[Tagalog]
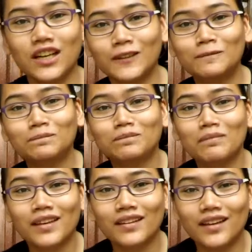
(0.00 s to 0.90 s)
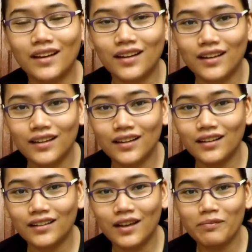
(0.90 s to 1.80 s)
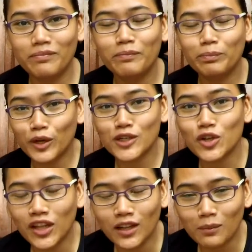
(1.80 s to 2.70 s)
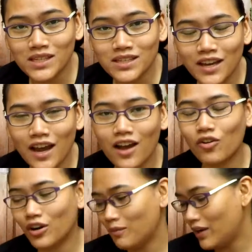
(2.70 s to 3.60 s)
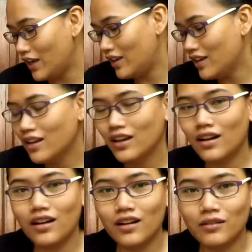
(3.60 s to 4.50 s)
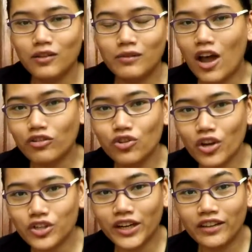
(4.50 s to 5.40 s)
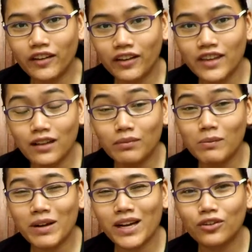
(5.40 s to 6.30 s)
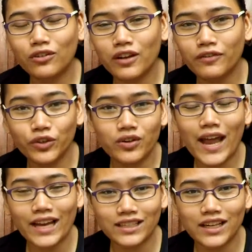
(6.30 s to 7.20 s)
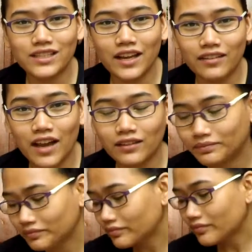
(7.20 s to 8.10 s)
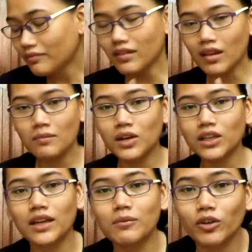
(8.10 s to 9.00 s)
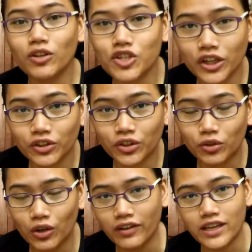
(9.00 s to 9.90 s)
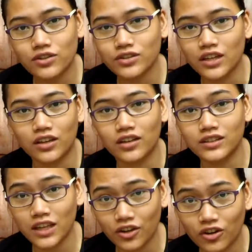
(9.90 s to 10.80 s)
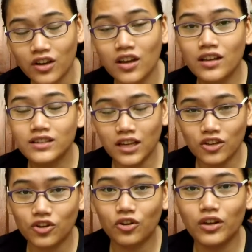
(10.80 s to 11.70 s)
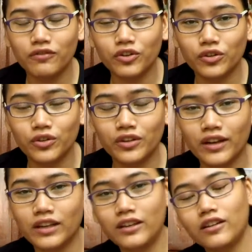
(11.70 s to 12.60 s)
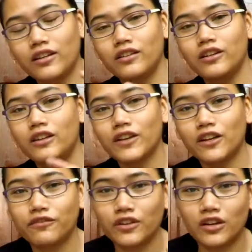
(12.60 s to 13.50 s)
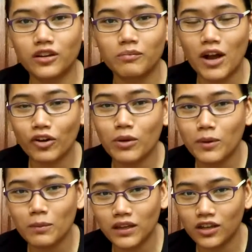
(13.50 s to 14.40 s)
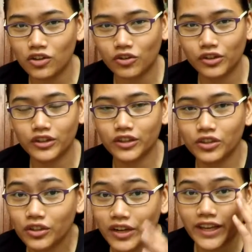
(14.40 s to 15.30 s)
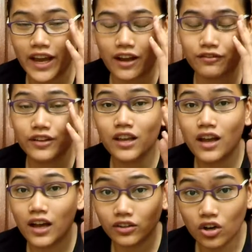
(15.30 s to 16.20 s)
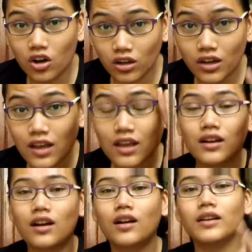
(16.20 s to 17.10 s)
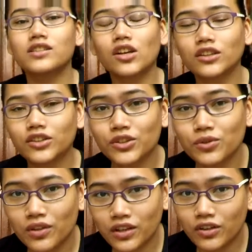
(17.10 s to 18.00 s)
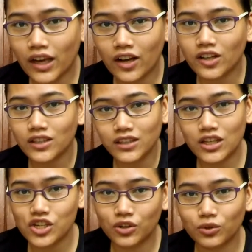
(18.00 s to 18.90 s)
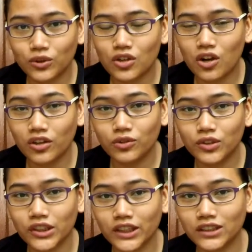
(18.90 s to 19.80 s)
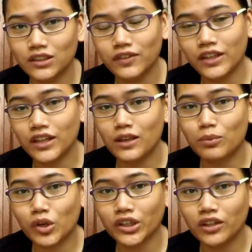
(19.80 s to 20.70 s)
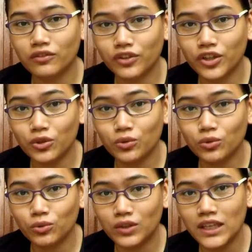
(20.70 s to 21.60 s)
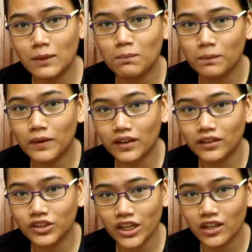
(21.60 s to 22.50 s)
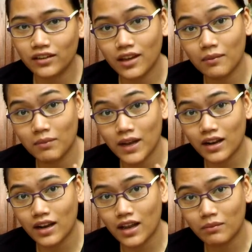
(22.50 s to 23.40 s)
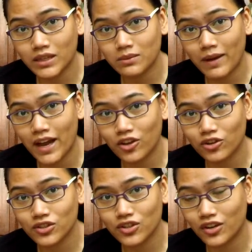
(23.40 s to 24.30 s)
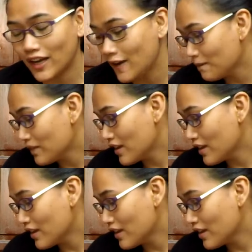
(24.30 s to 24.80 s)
na, na, na person na na-miss niya or may uh, loud noise or anything like that, may mga ganong, a few accidents like that. But I'm going to share the advice ko sa, sa'yo, sa inyo, if you're, e, e, even if uh, bago yung puppy ninyo or you already have a dog uh, it's not true that you cannot teach an old dog new tricks. It's very important for you to keep uh, training them para lang mas maayos. Okay?